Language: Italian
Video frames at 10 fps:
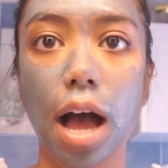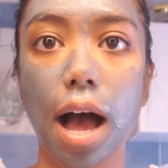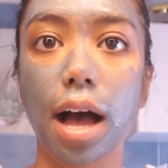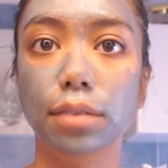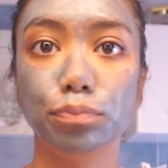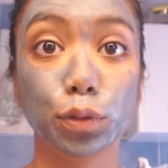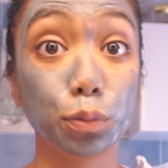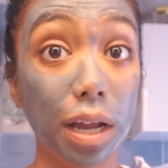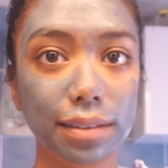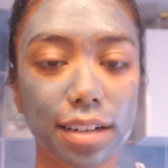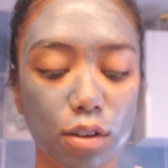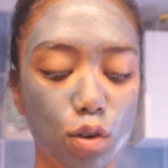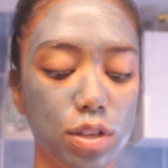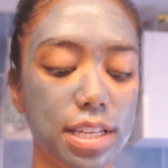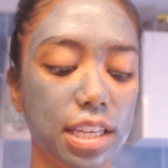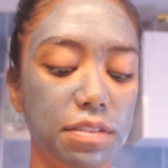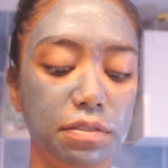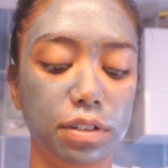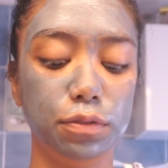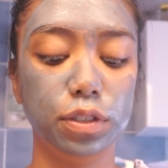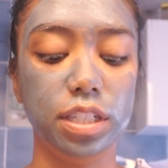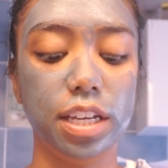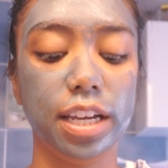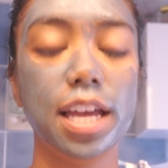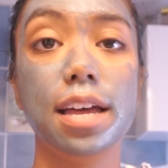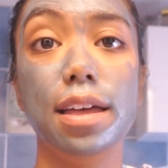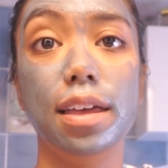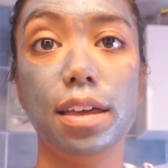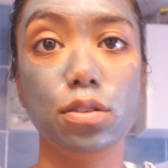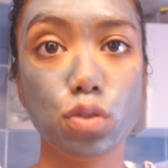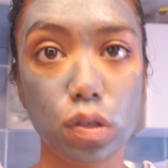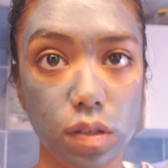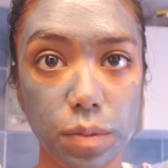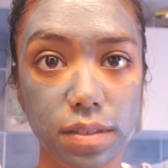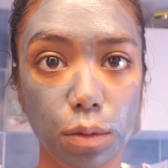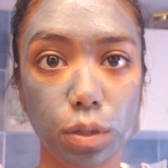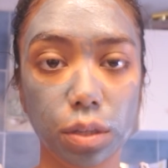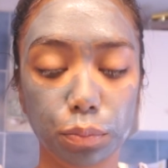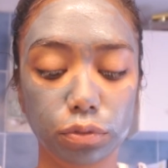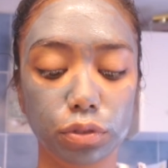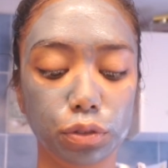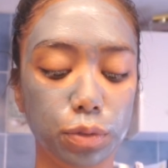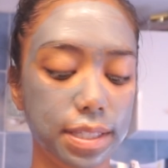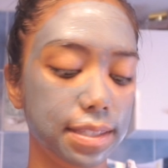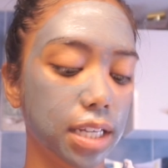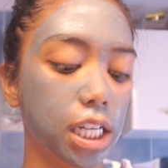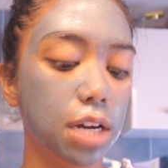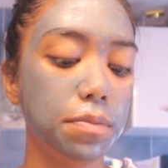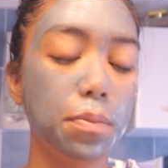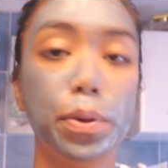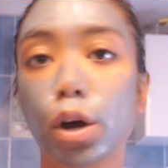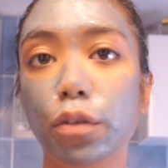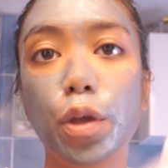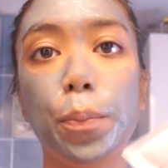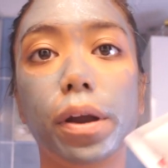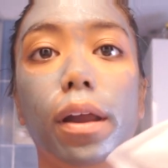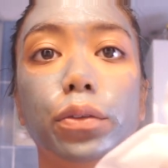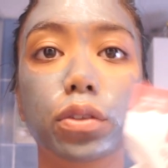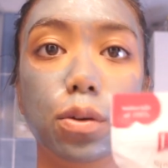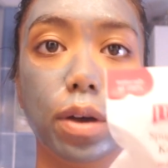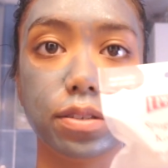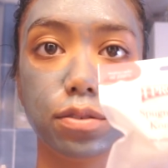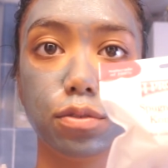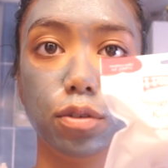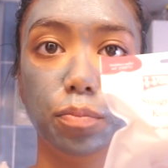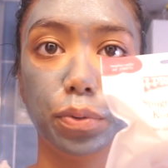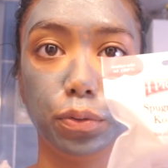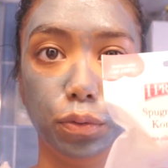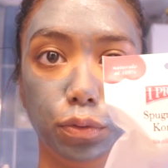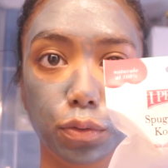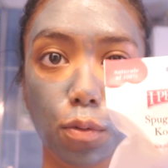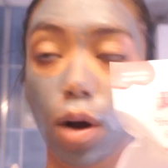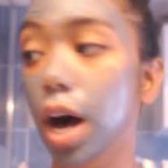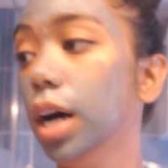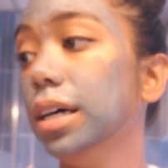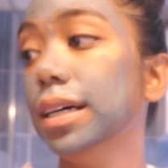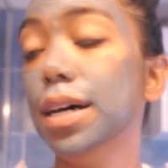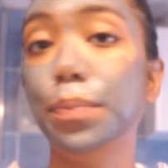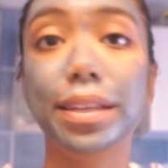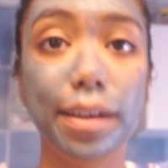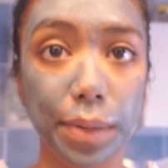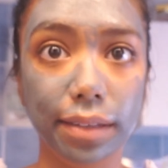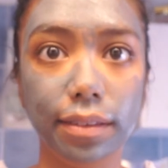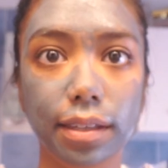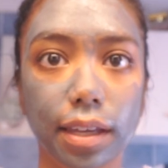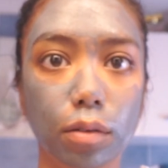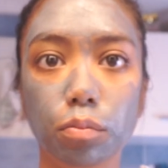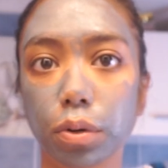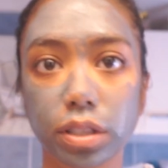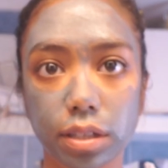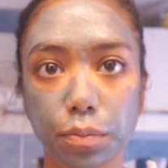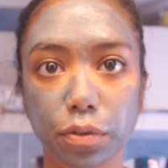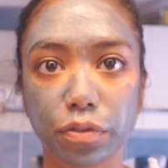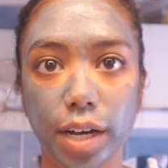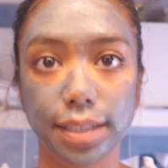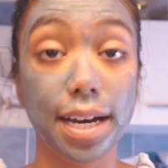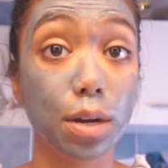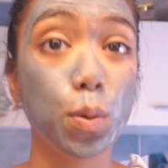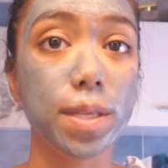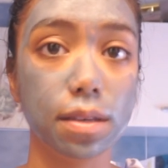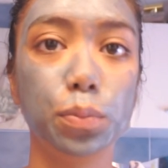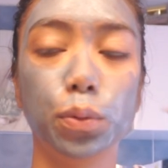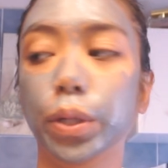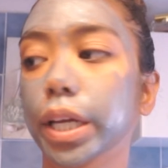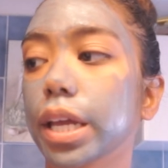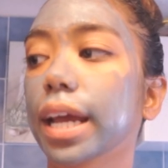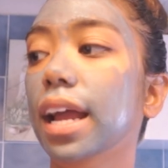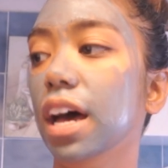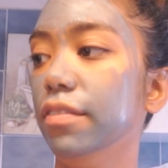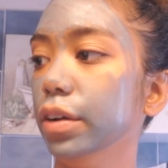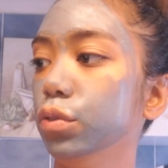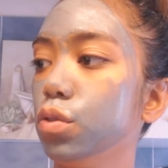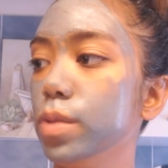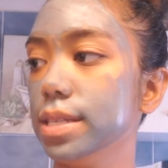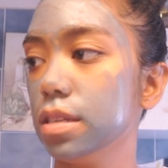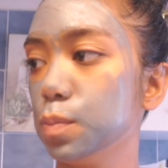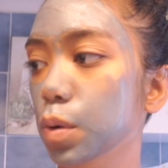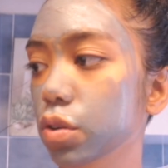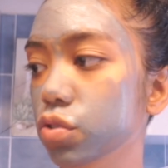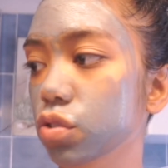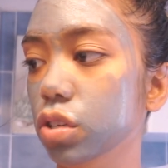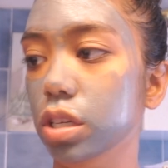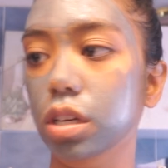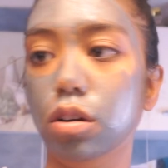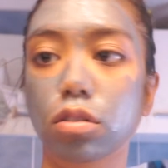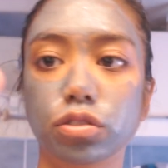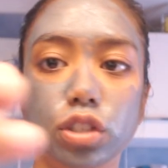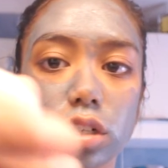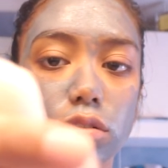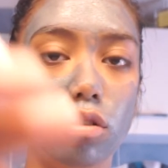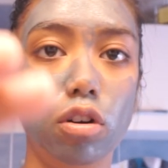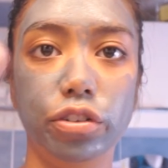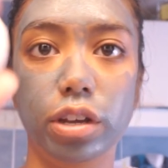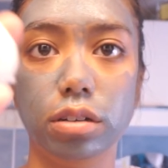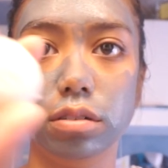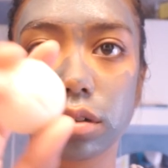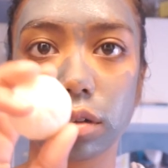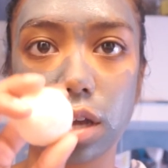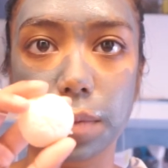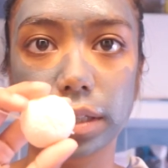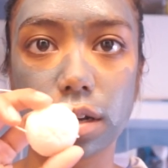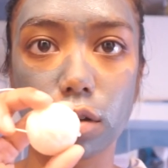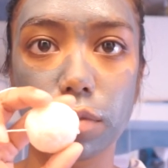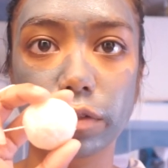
Ah, un'altra cosa che vi volevo dire, eh, non so se mi seguite appunto su Instagram, però vi ho parlato di questo prodotto qua. Praticamente un po' di tempo fa da Acqua e Sapone regalavano questa sponge in cognac, cognac chiamatela come